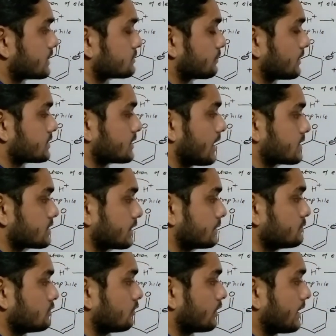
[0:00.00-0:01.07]
एच प्लस यहाँ से
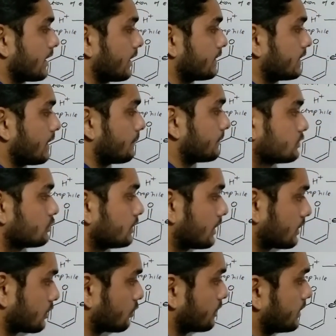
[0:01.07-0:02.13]
रिमूव हो जाएगा या जो
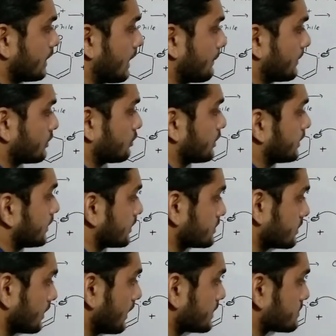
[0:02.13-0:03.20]
इलेक्ट्रॉन है यहाँ पर डोनेट कर
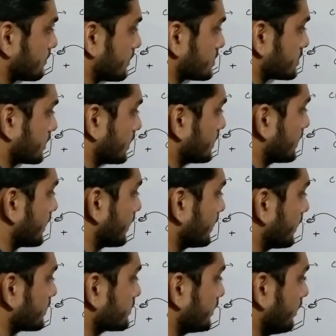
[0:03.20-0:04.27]
एच प्लस निकल जाएगा
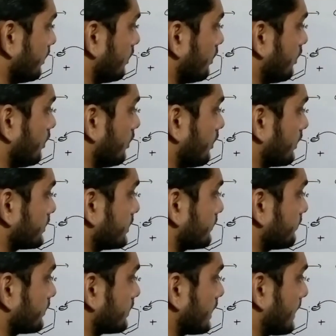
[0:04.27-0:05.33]
यहाँ से ये
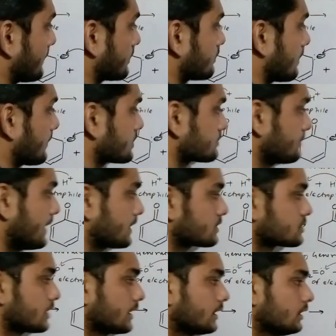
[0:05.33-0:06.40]
यह फिर यहाँ पर वापस
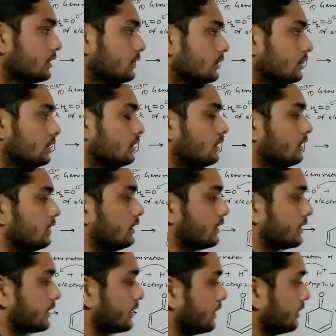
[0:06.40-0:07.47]
बैक जाएगा
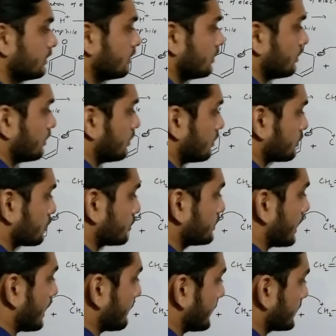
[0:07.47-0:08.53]
ठीक है तो
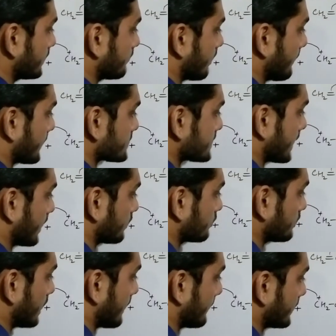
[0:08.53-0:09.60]
यहाँ पर ये यह वापस जाएगा
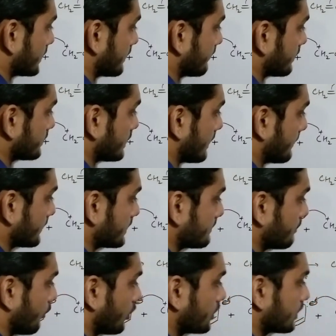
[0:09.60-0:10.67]
तो यहाँ पर डबल यहाँ पर ये
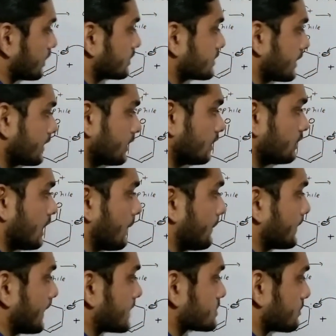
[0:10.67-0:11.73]
यह बॉन्ड लग जाएगा यहाँ
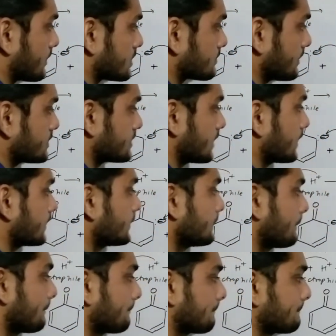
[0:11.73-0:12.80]
पर एच प्लस बन जाएगा
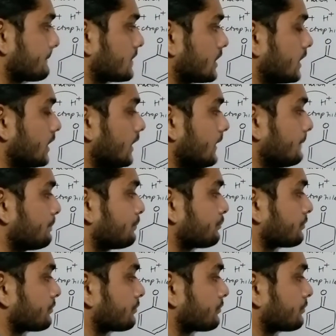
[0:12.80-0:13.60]
ठीक है